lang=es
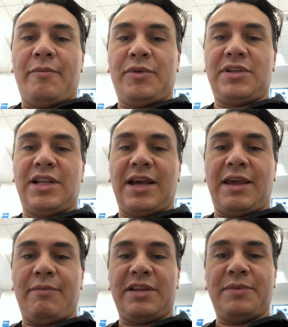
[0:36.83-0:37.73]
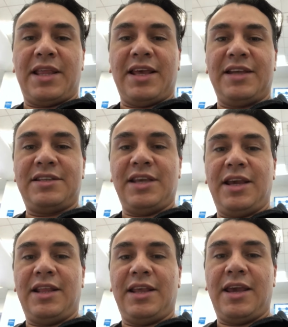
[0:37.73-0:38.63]
pues es la que más medallas
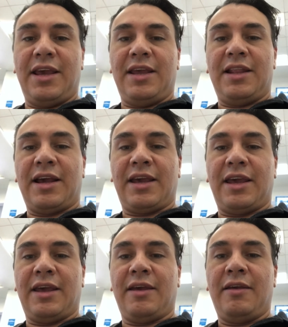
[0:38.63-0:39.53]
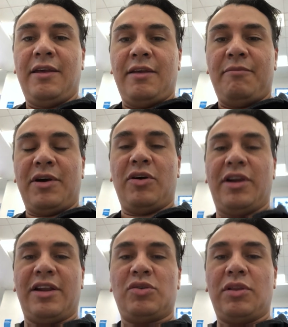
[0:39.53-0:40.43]
tiene y la que
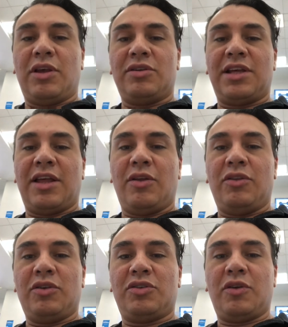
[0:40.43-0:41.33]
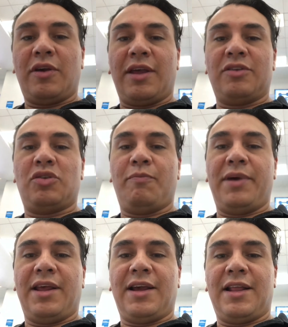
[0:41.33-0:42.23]
mejores resultados ha dado. Entonces estoy
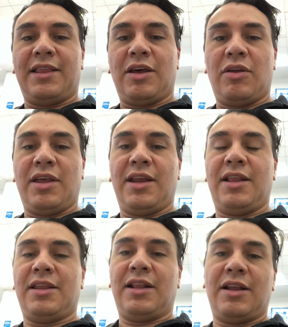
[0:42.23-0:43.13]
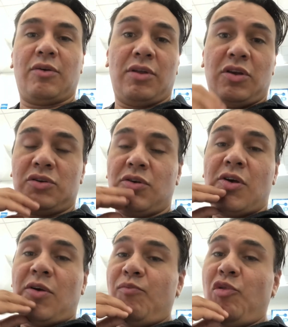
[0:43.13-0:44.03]
súper encantado de ir a entrenar con ellos.
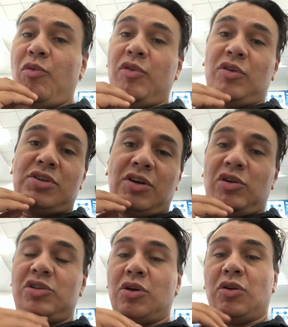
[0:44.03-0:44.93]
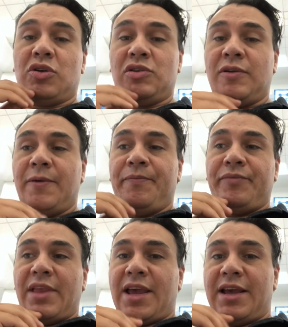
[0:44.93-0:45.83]
Muy buenos chicos todos.
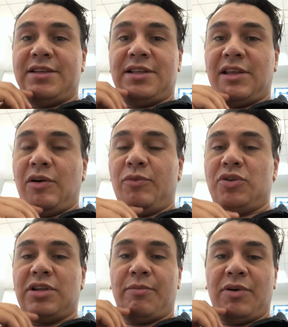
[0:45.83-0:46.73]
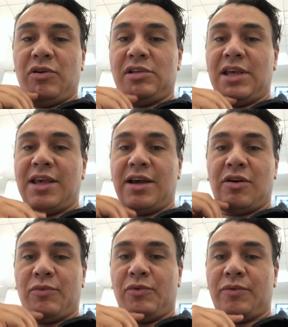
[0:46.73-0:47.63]
Este, tengo muchos amigos allá
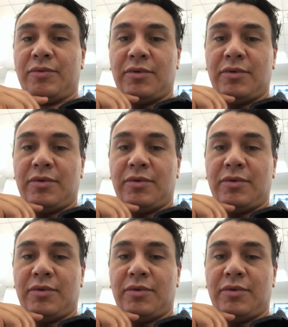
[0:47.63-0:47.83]
como